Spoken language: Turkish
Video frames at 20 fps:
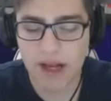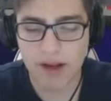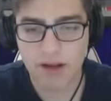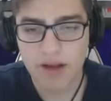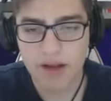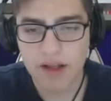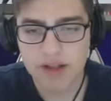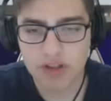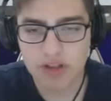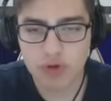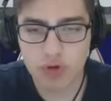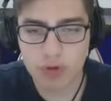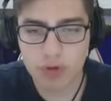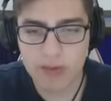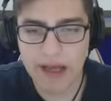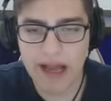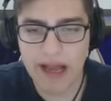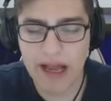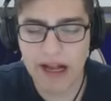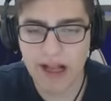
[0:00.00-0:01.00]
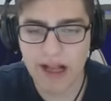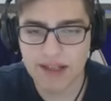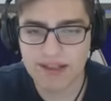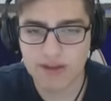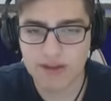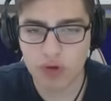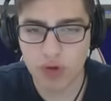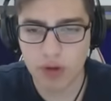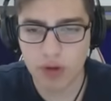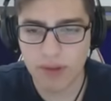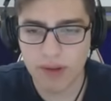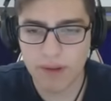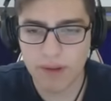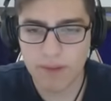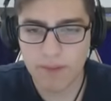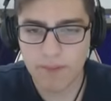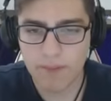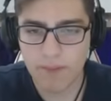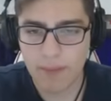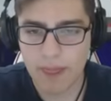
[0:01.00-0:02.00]
Bırak. Titus bir ayağa kalksın da ona bir.
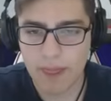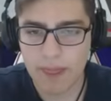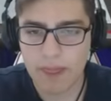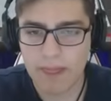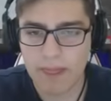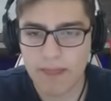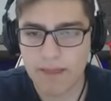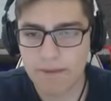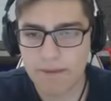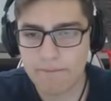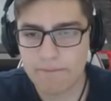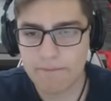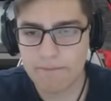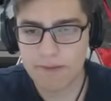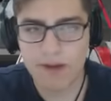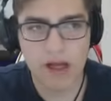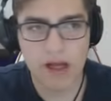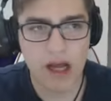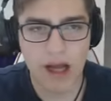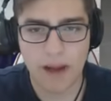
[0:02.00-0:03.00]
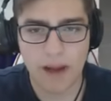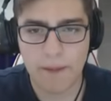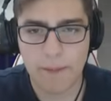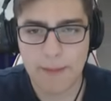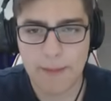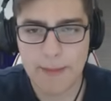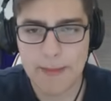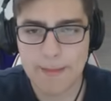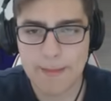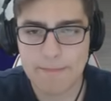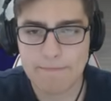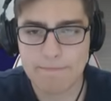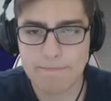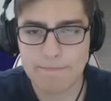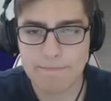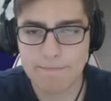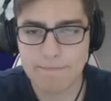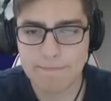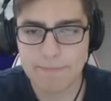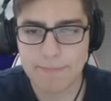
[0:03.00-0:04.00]
Oh. Ah.
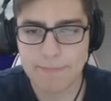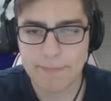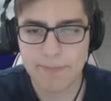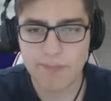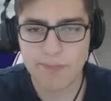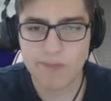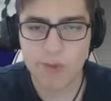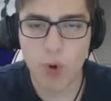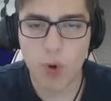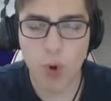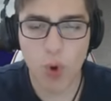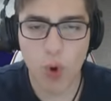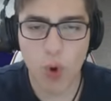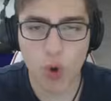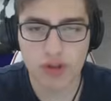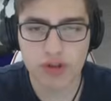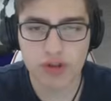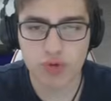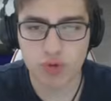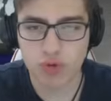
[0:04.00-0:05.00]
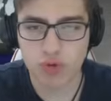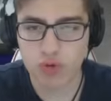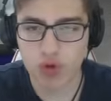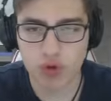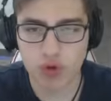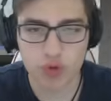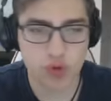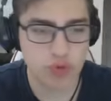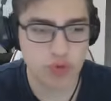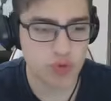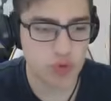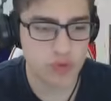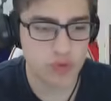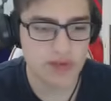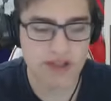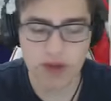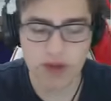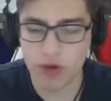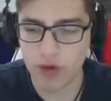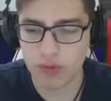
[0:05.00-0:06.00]
Oo Titus Titus
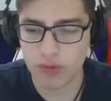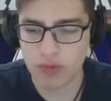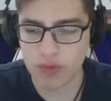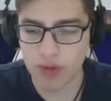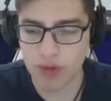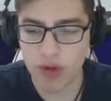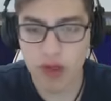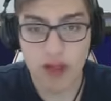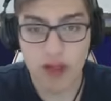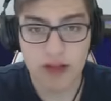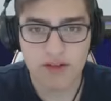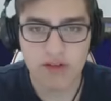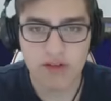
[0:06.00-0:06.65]
vurdu bize görüyor musun?